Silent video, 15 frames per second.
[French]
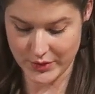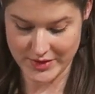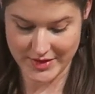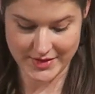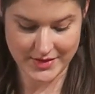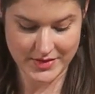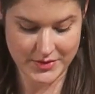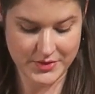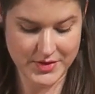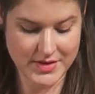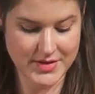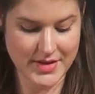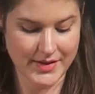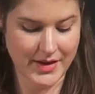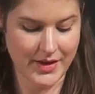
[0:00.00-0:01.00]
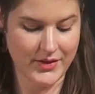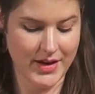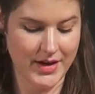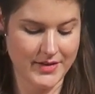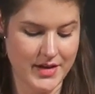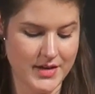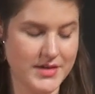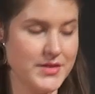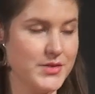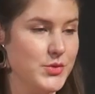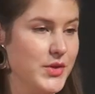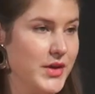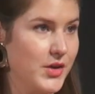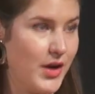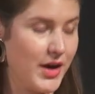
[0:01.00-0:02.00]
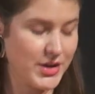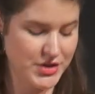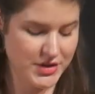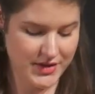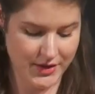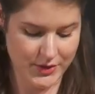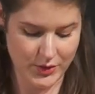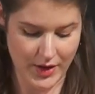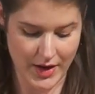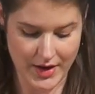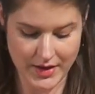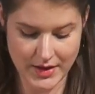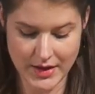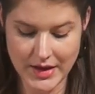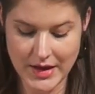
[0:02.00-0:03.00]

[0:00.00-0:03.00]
de cet édifice à travers l'analyse du décor architectural